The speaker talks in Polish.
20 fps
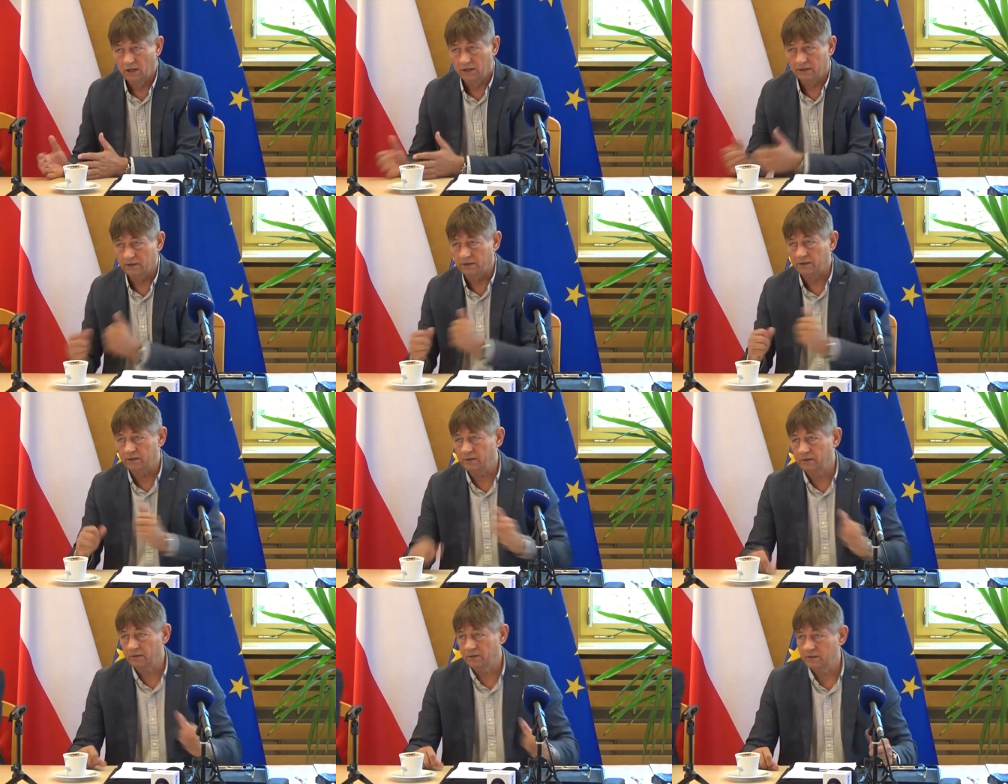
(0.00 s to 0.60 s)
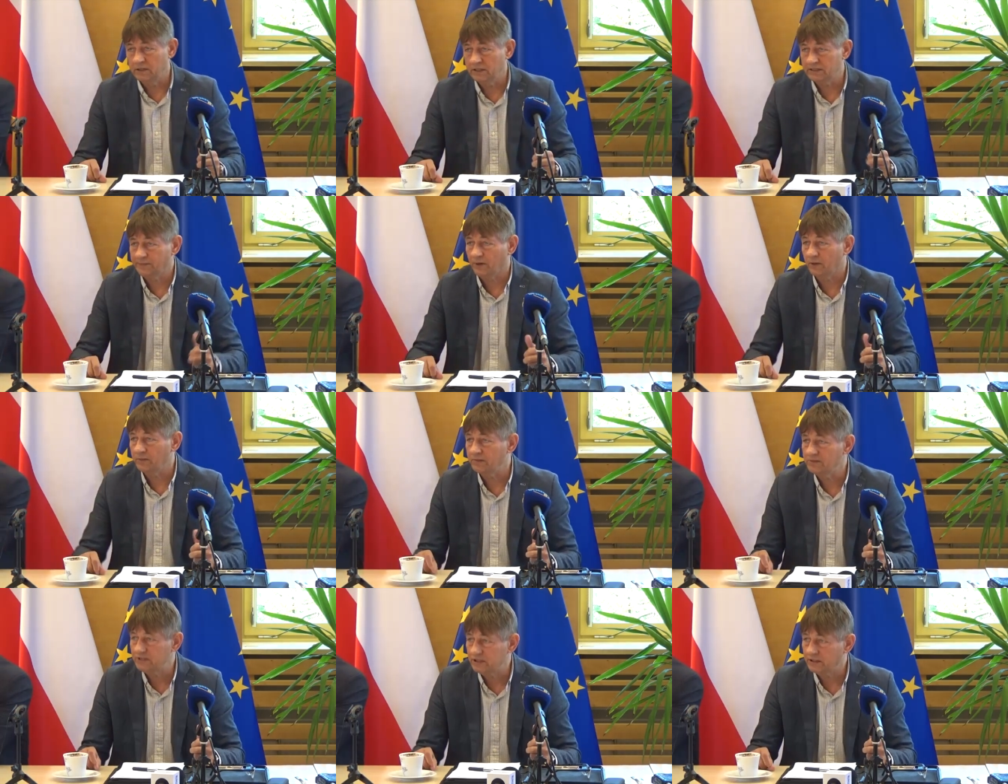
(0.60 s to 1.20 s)
Yy, jest
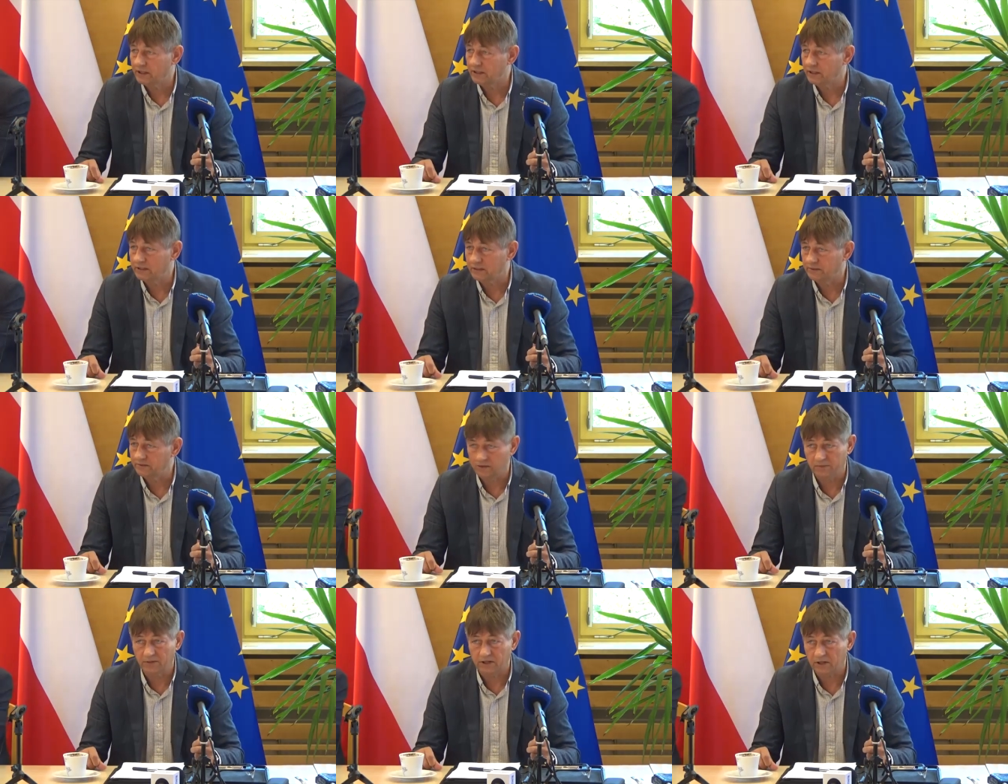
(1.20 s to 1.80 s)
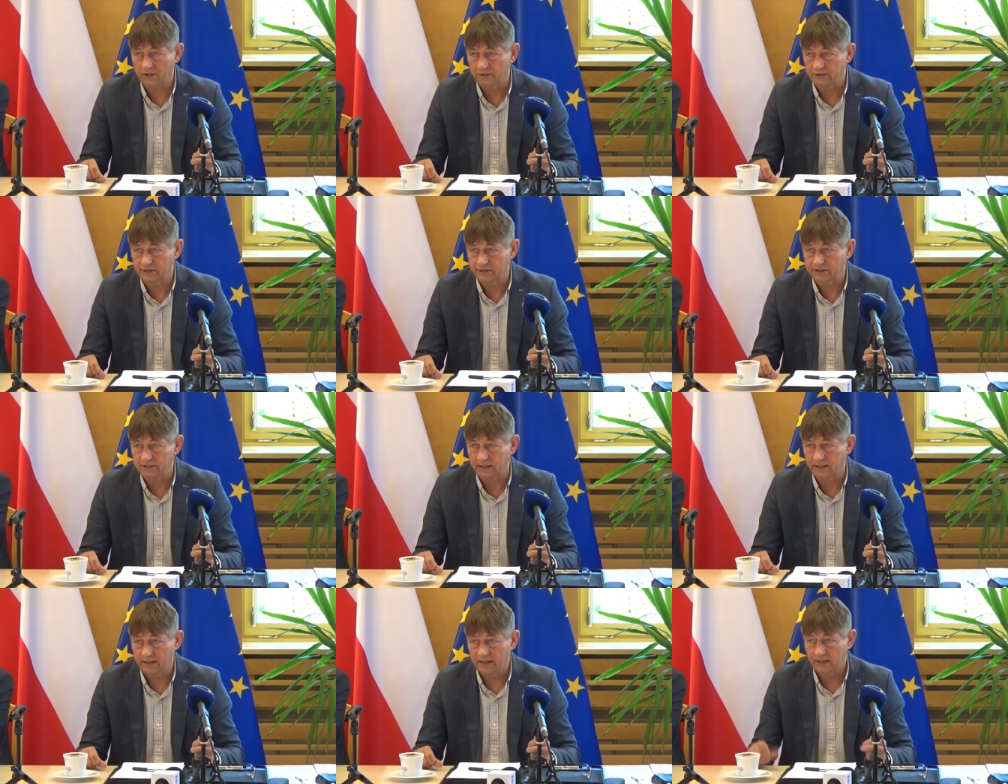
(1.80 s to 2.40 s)
problem z internetem w gminie
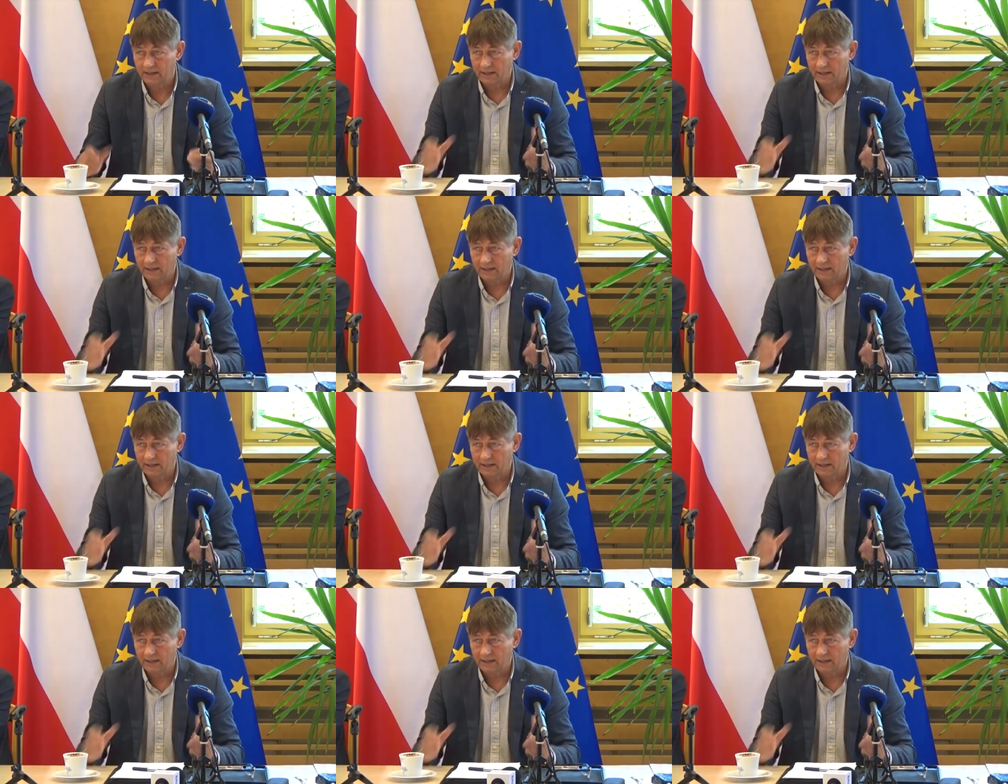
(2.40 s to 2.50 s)
Chojnice.